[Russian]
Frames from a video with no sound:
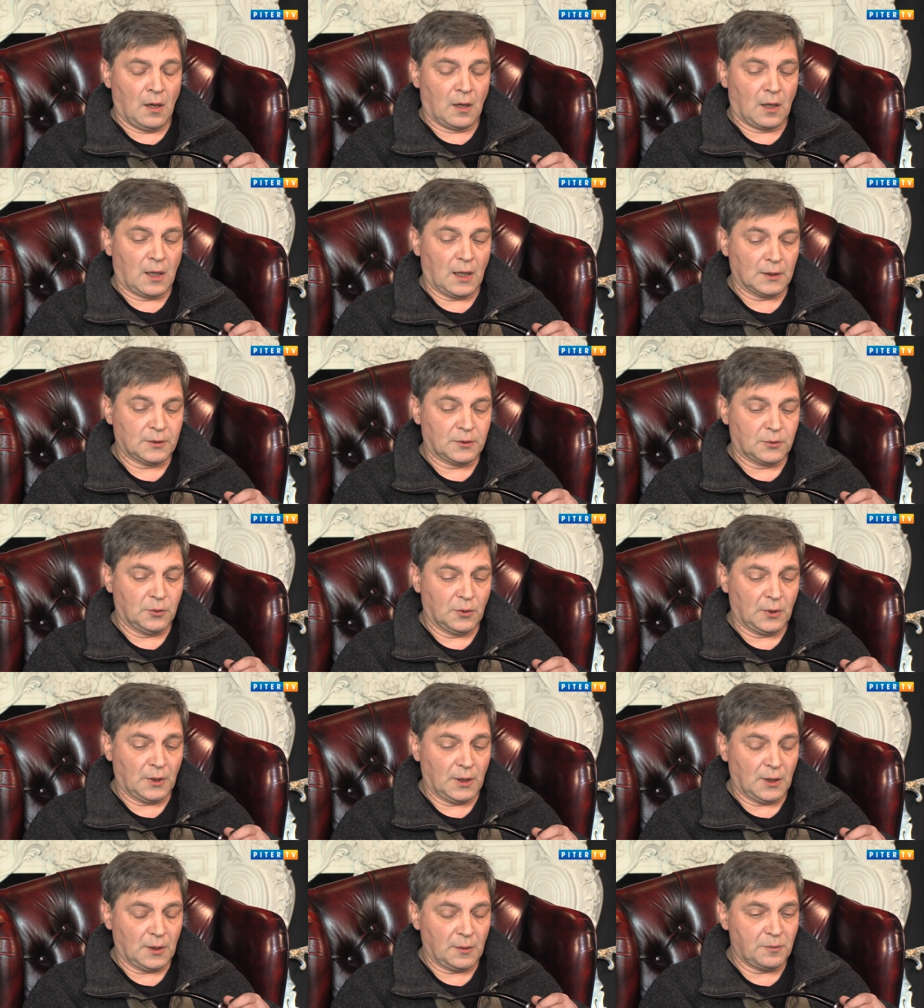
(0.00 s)

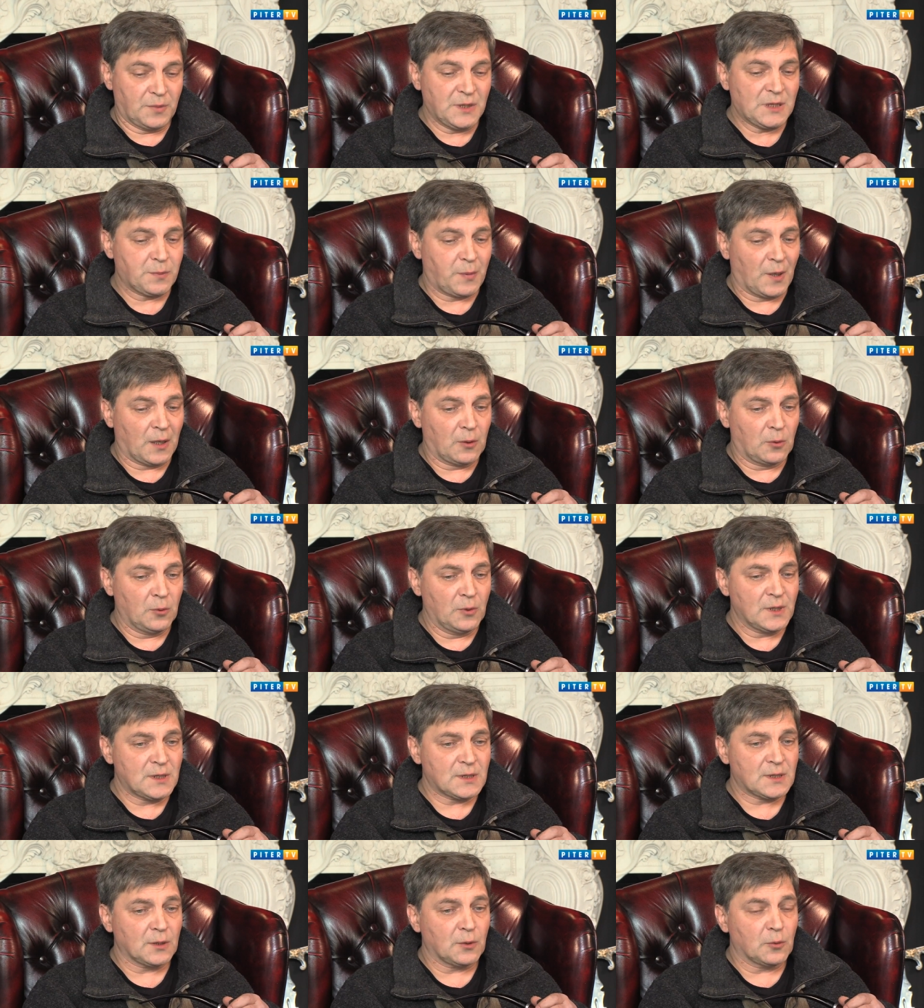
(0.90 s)
которая
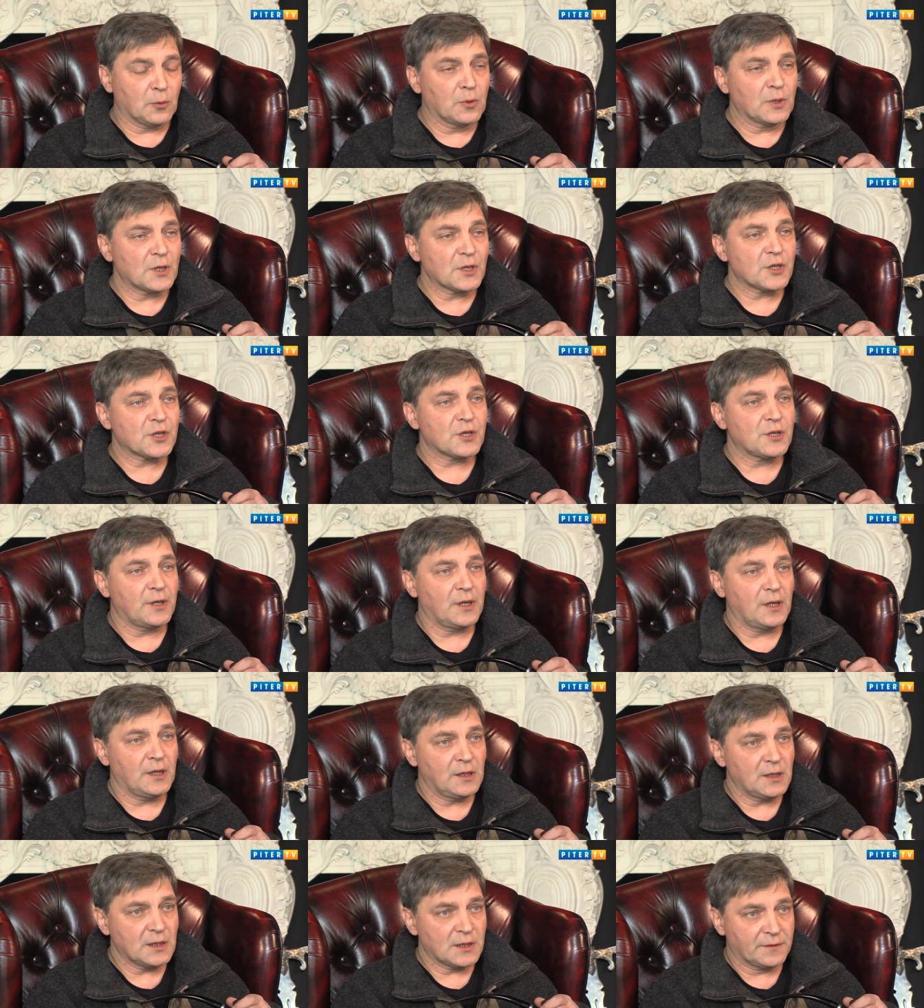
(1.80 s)
беспокоится о
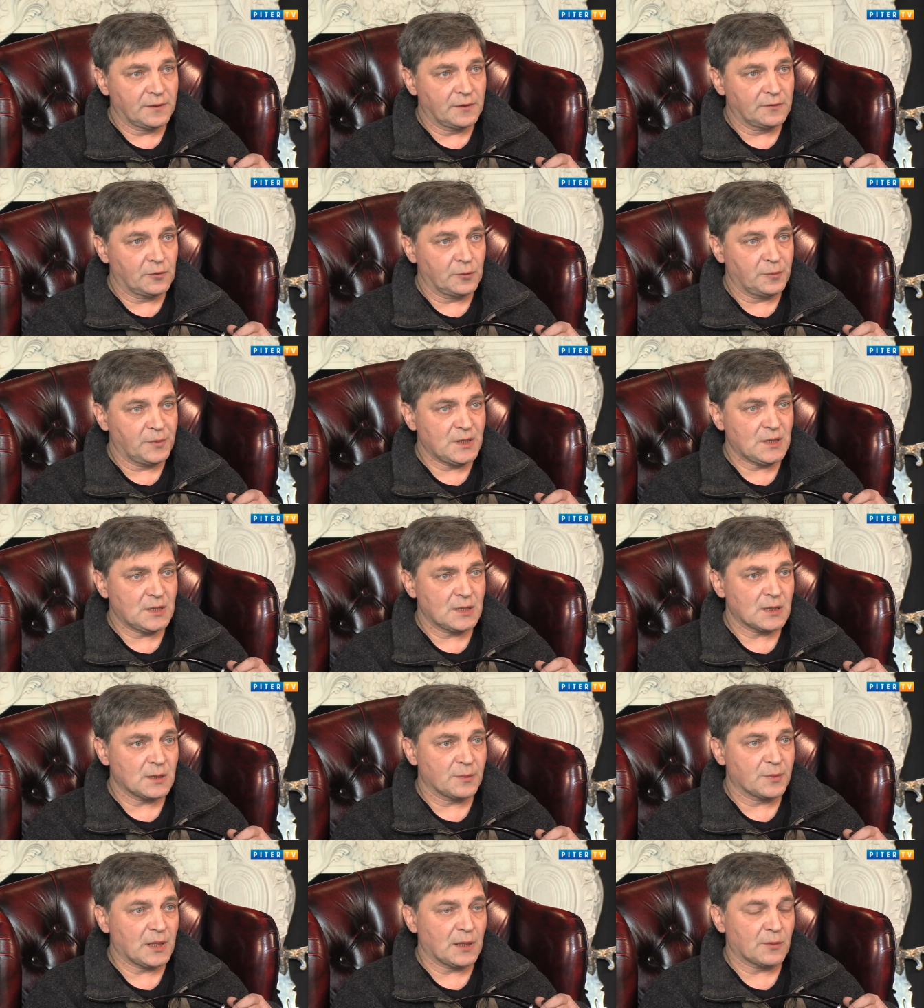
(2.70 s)
расширении своего
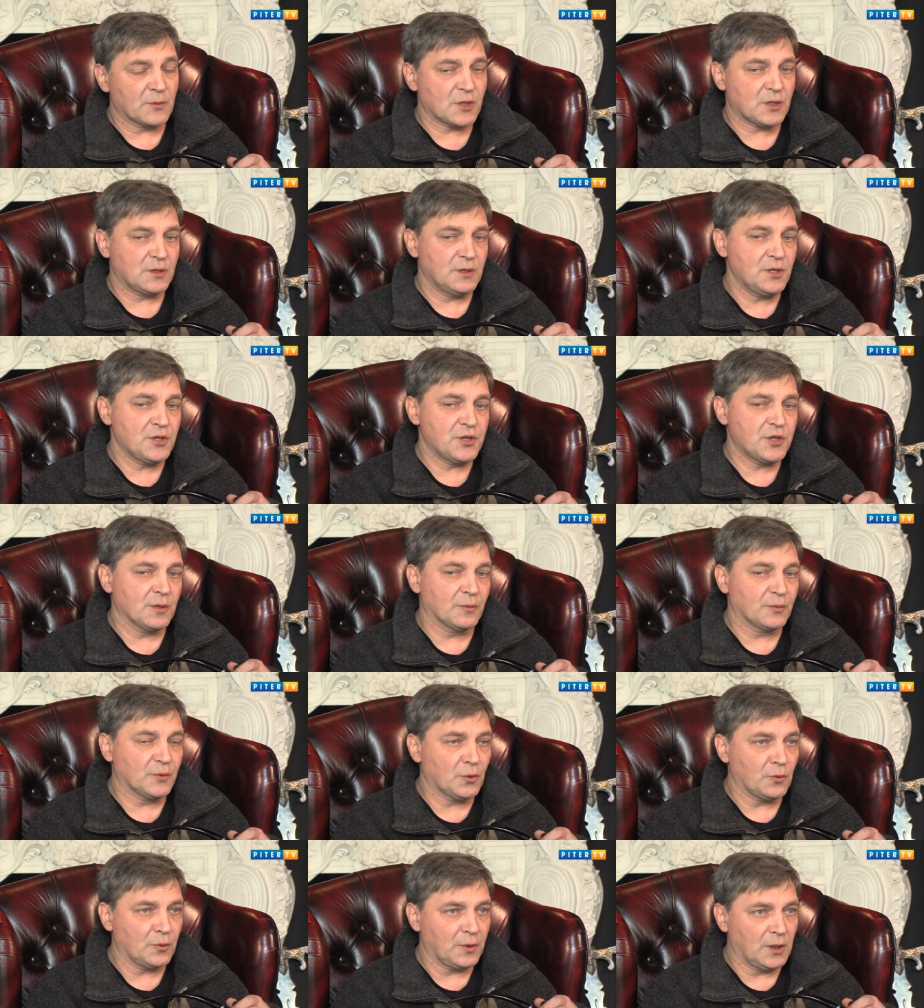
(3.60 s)
бизнеса, потому что
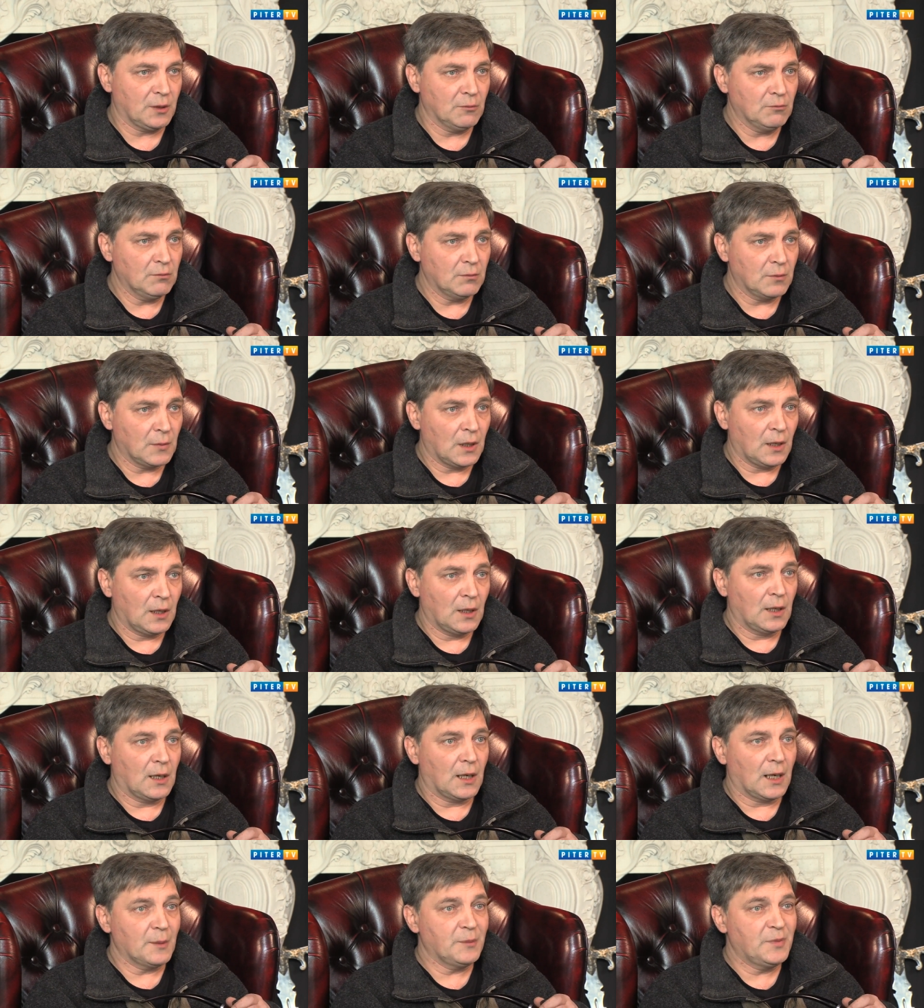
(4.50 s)
ничем другим
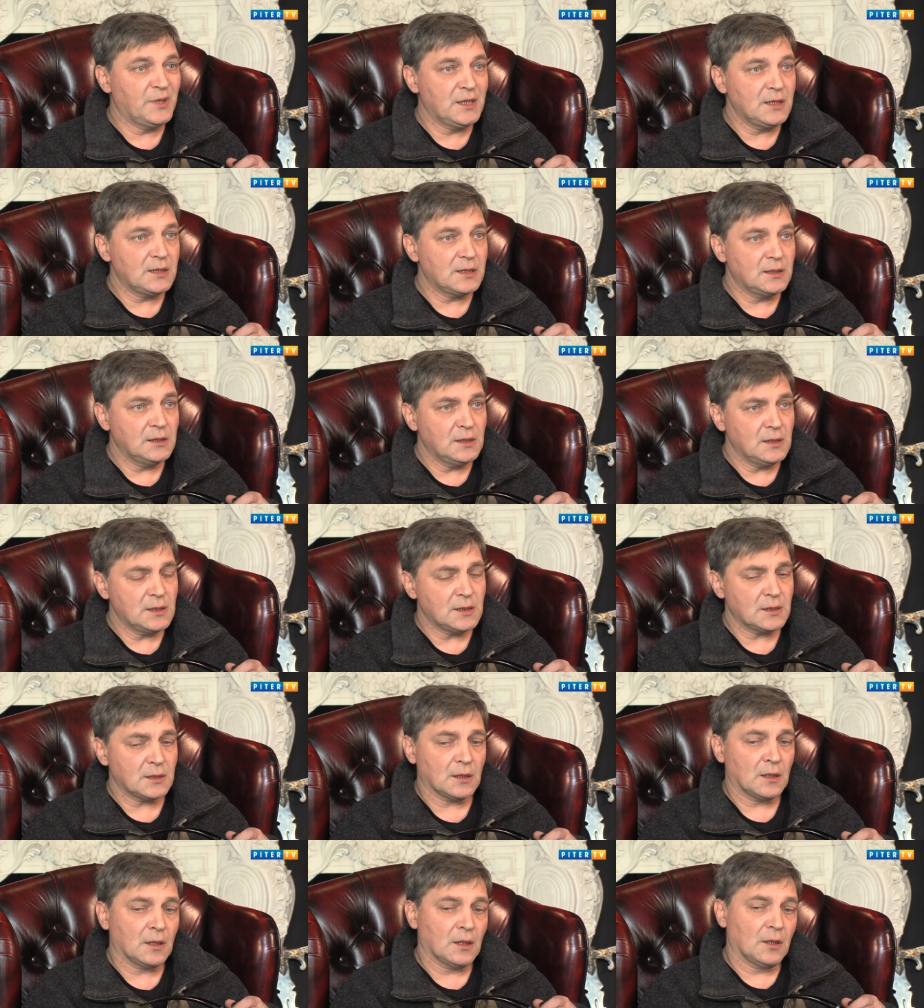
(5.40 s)

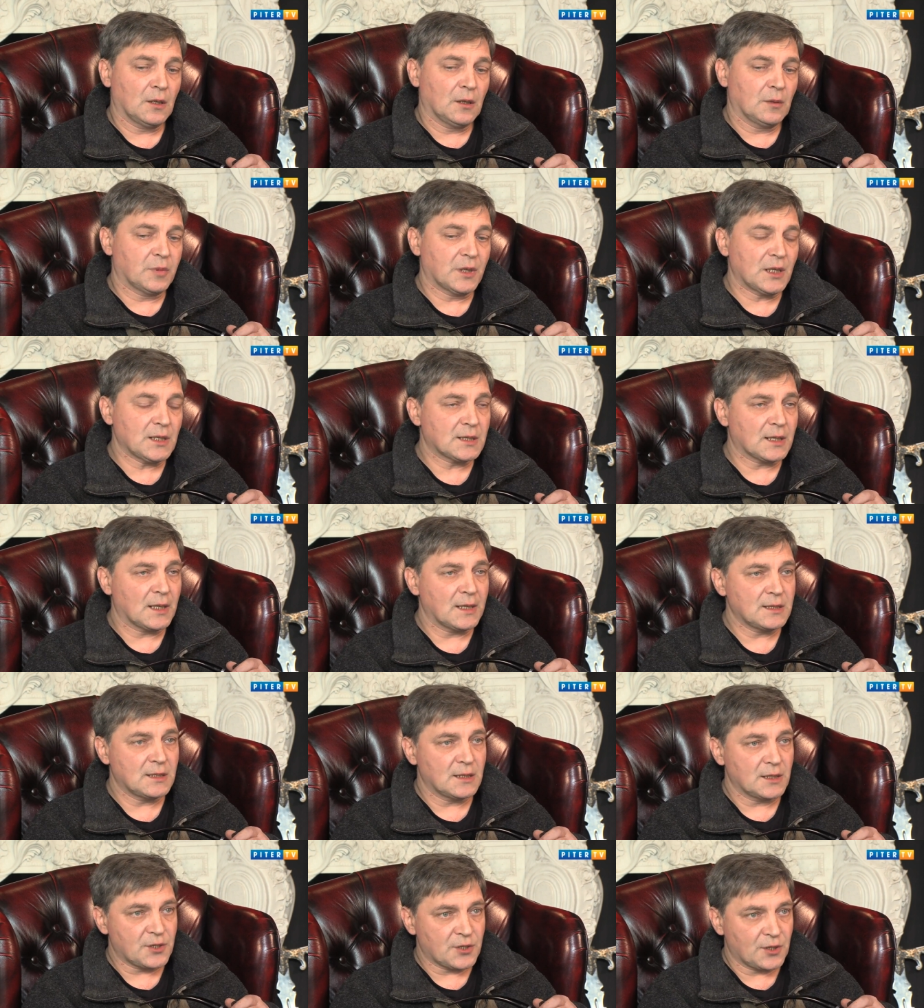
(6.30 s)
объяснить
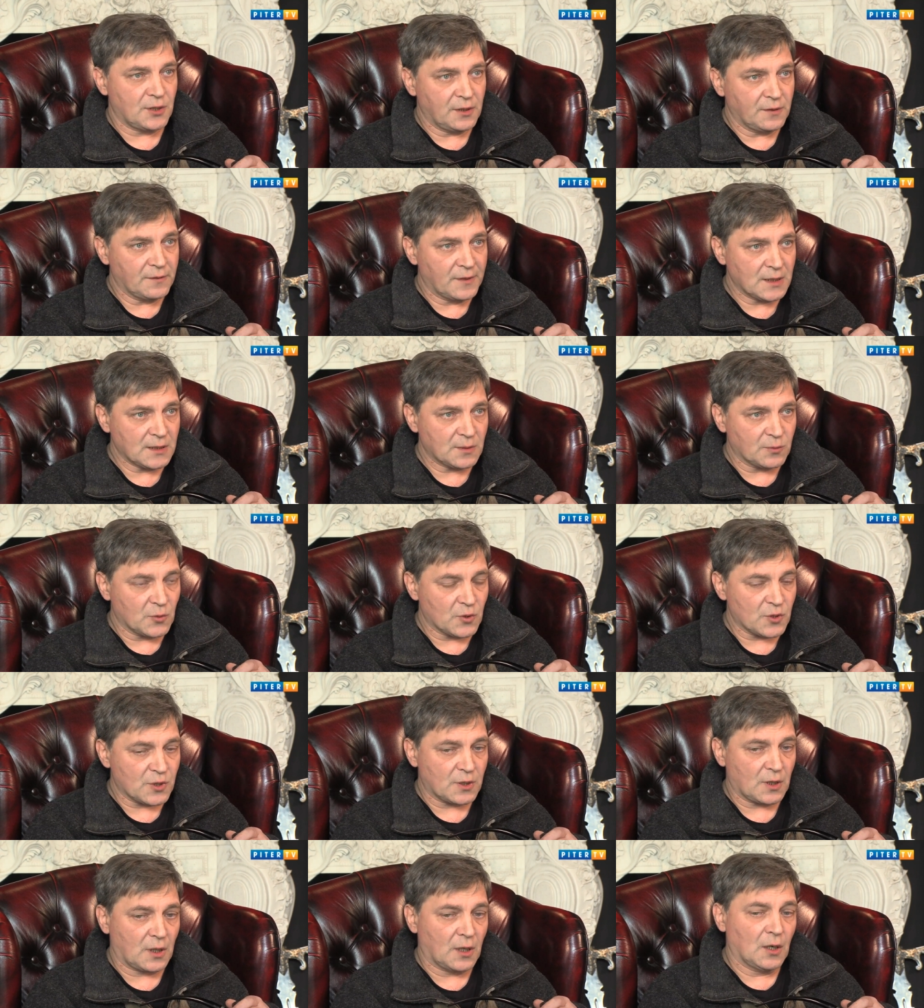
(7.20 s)
происходящее
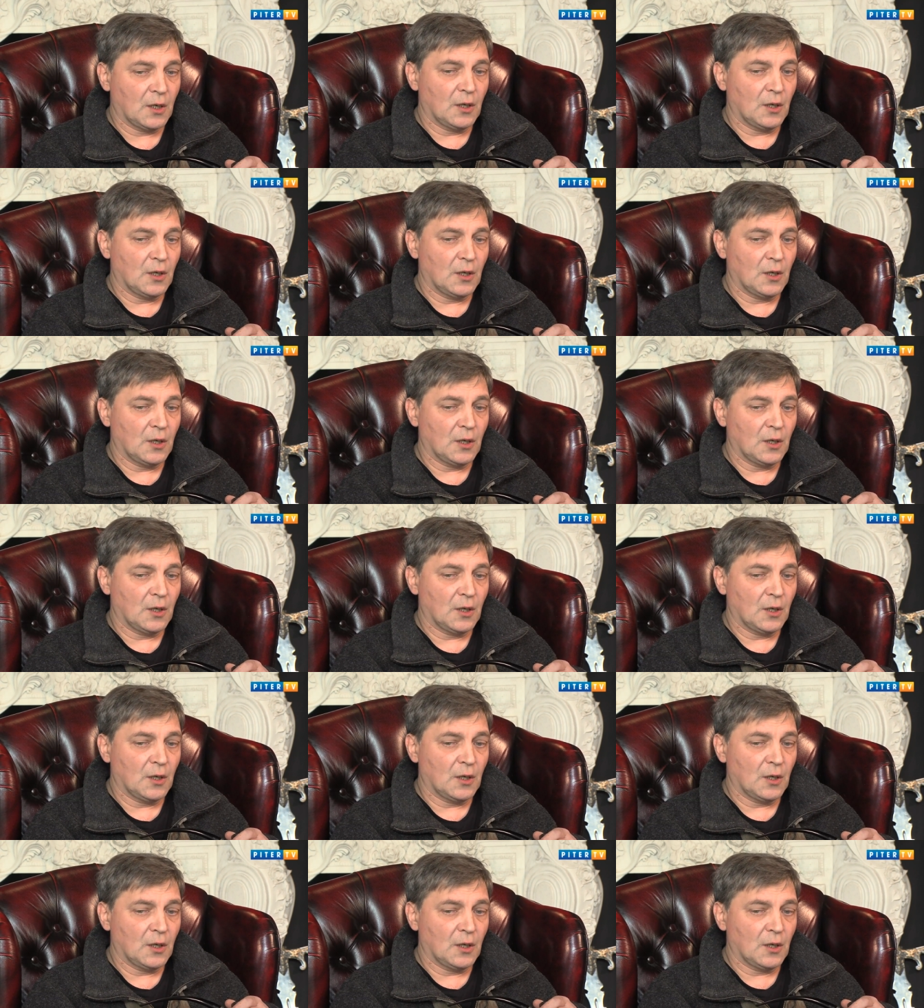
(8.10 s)
невозможно.